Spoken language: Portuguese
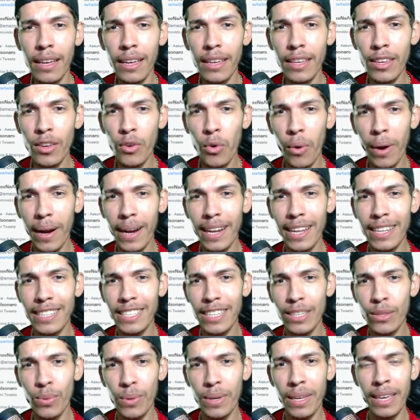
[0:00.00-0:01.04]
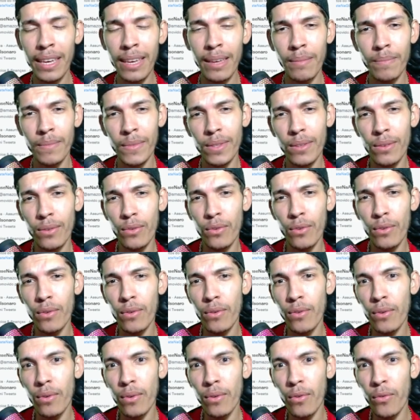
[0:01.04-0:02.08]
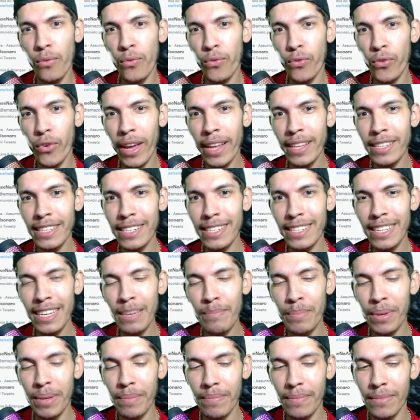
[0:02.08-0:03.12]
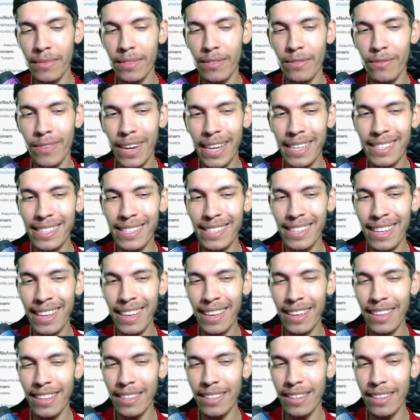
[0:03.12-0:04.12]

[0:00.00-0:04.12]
E eu acredito que o friendship vai ser